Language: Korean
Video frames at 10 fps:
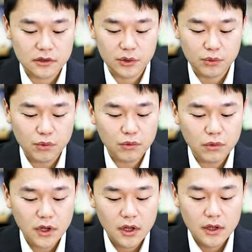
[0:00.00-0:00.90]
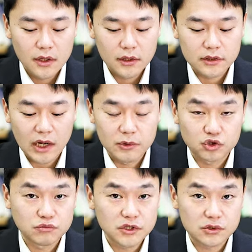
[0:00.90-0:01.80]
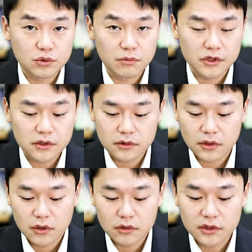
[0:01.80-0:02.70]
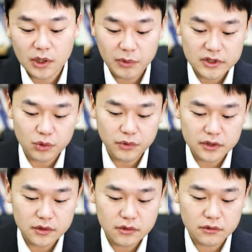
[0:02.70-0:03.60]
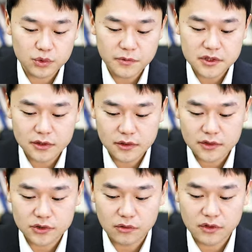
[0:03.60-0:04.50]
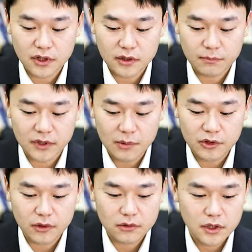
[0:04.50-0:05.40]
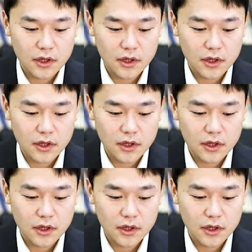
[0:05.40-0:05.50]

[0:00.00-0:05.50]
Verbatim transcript: 그리고 그 다음에 주문이 들어오면은 그냥 택배사 통해서 소비자들한테 전달만 하면 돼요.